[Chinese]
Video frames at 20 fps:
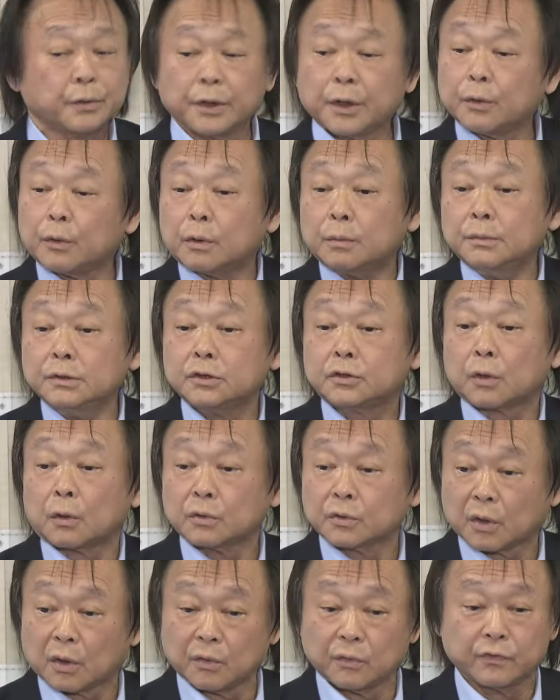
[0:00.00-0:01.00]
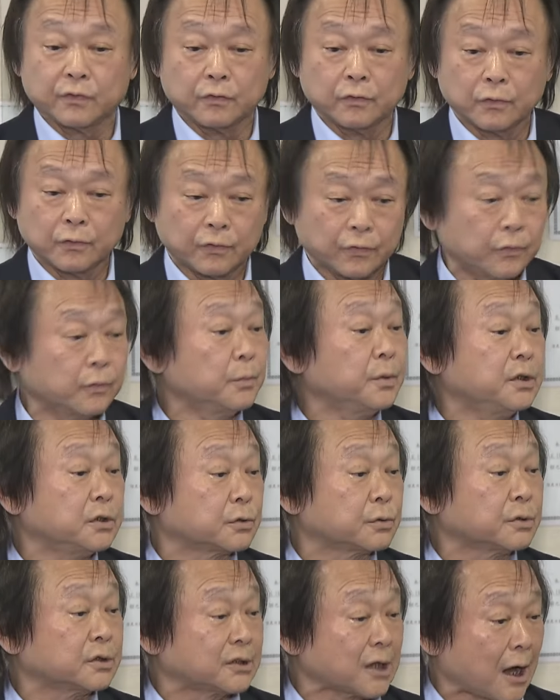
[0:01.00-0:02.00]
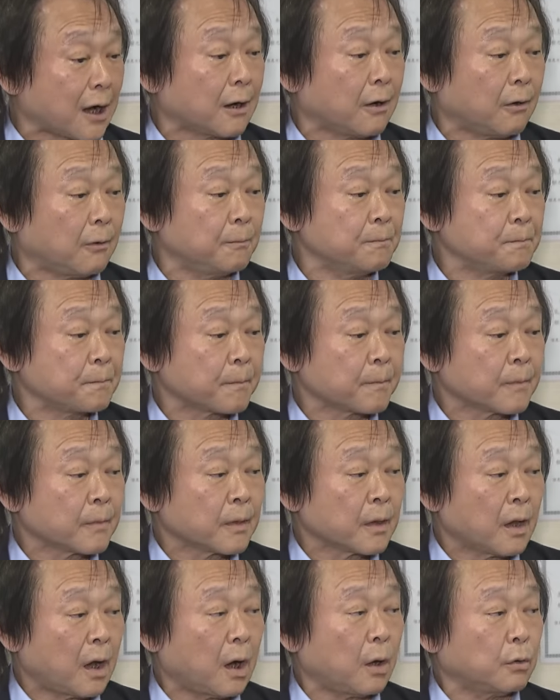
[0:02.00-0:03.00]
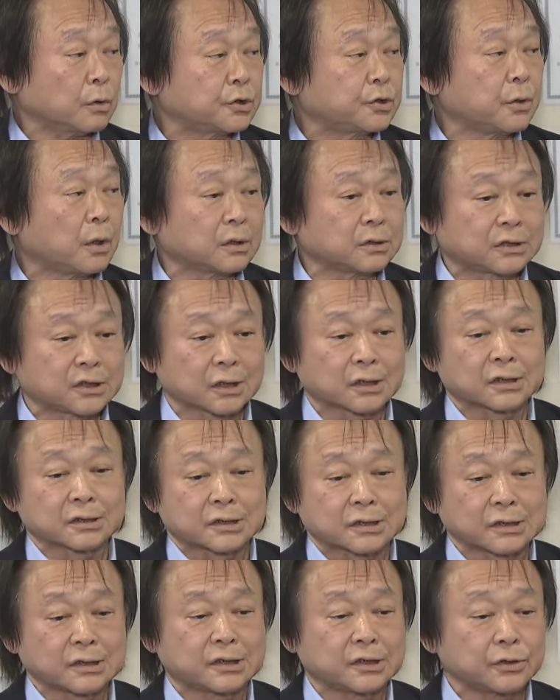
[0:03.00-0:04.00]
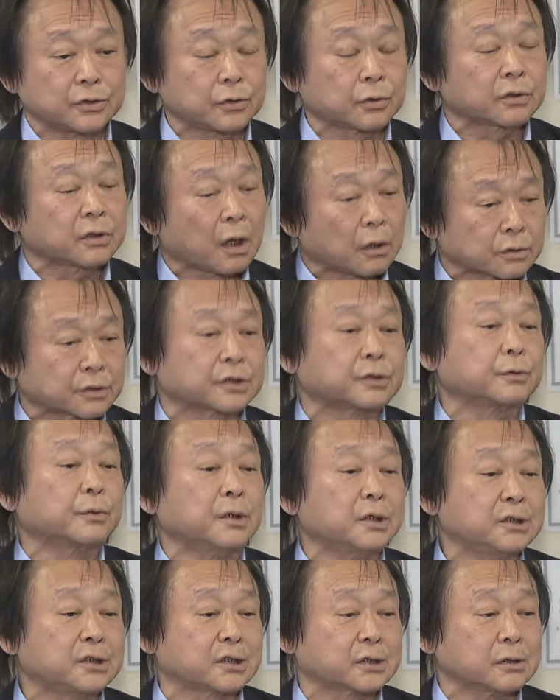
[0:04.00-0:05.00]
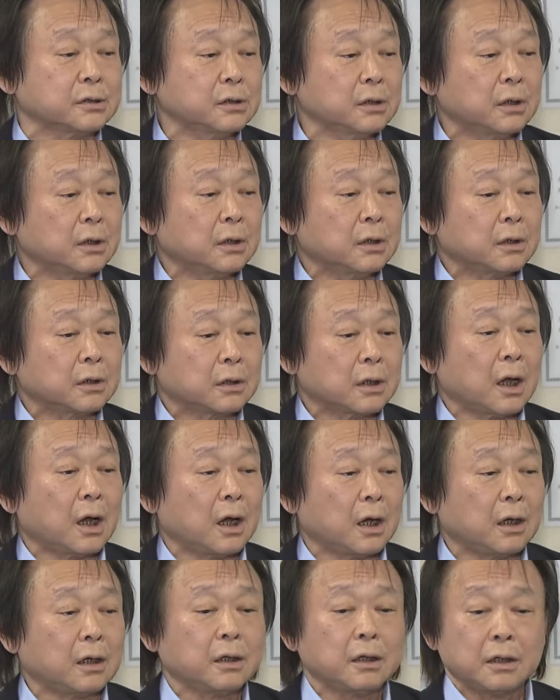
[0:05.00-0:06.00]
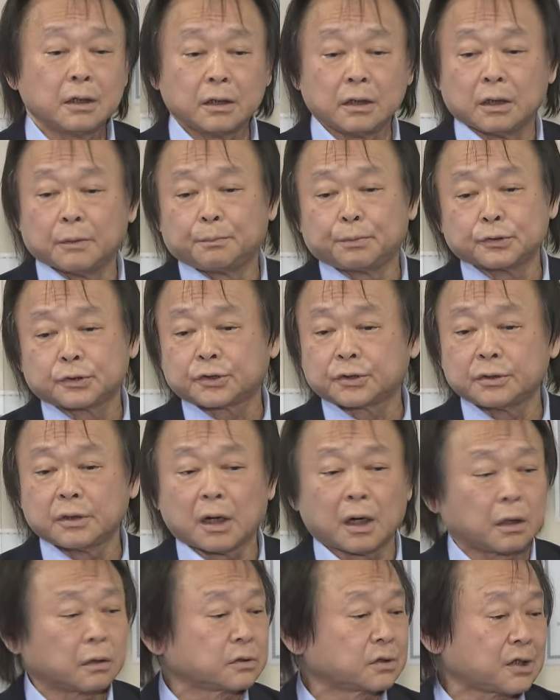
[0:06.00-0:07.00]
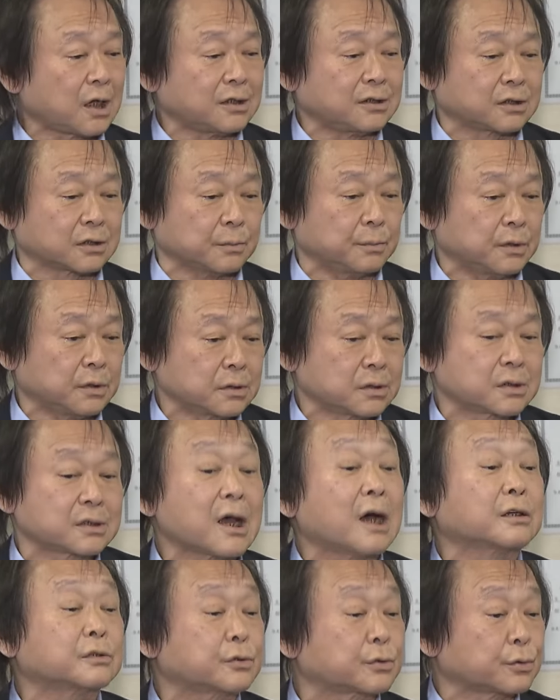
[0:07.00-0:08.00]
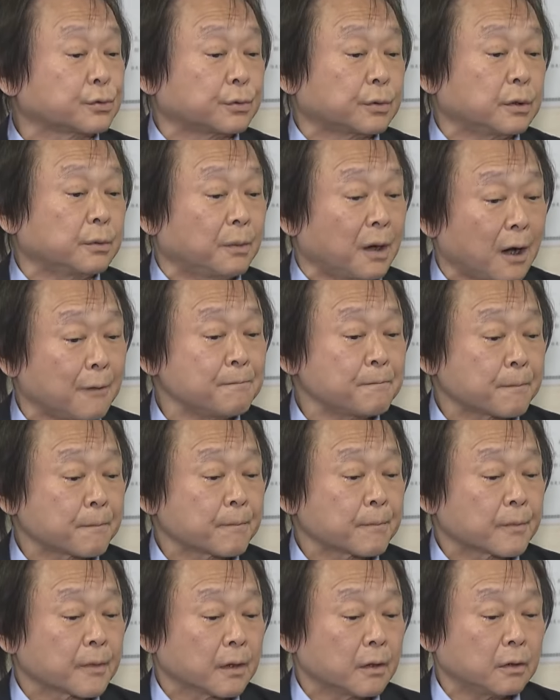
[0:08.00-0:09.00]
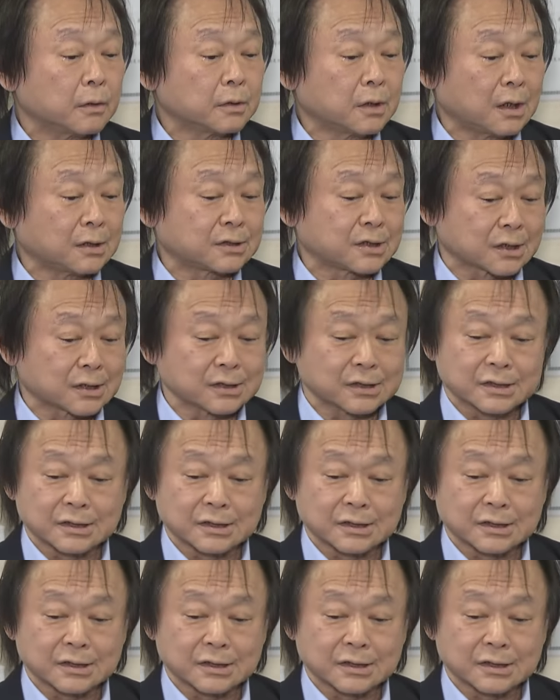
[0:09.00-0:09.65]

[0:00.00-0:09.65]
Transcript: 为我们总统府副秘书长后。啊，我希望这个事情就到此为止，那也不需要再什么上诉了嘛。哦，那这个